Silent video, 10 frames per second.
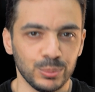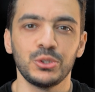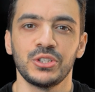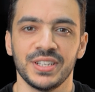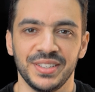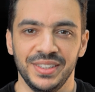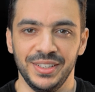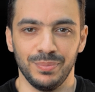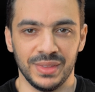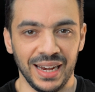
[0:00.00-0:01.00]
بص يا سيدي
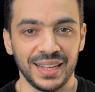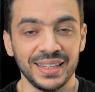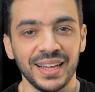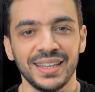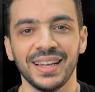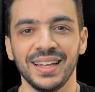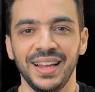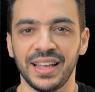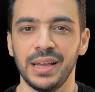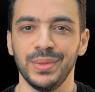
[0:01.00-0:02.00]
تعالى كده احكي لك
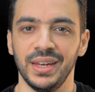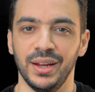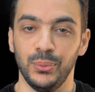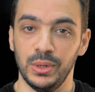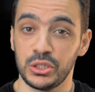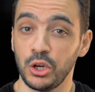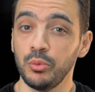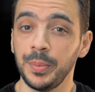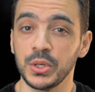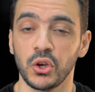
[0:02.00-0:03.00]
الحكايه من الاول
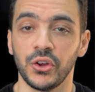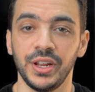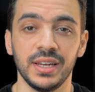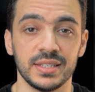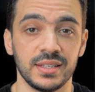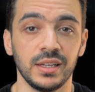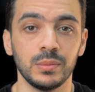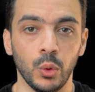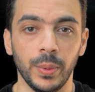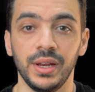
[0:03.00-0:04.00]
شاومي من شهرين
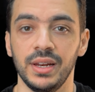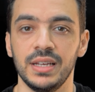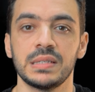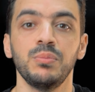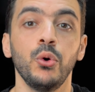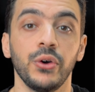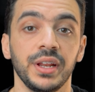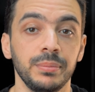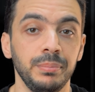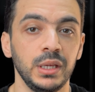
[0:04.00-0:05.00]
نزلت موبايل اسمه
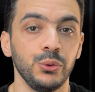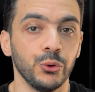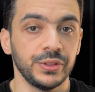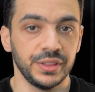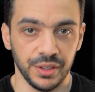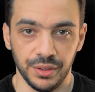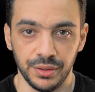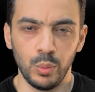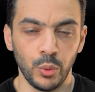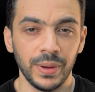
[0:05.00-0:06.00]
ريدمي نوت 10
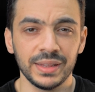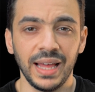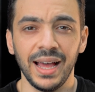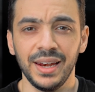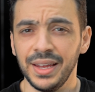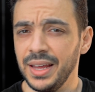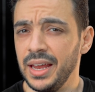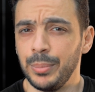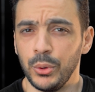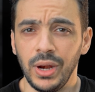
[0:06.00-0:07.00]
والموبايل ده حاليا
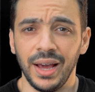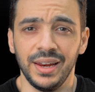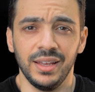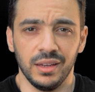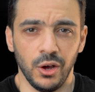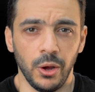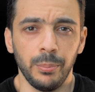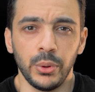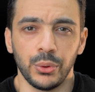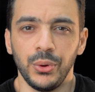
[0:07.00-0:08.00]
انا بقول عليه
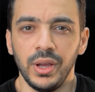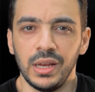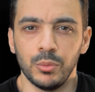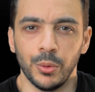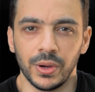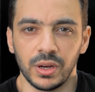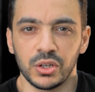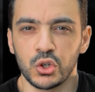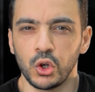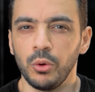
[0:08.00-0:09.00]
الاب الروحي
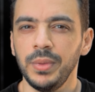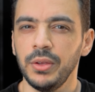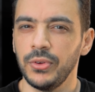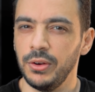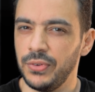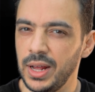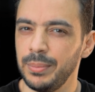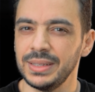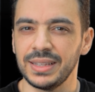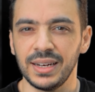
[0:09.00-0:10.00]
لموبايلات شاومي في الفئه من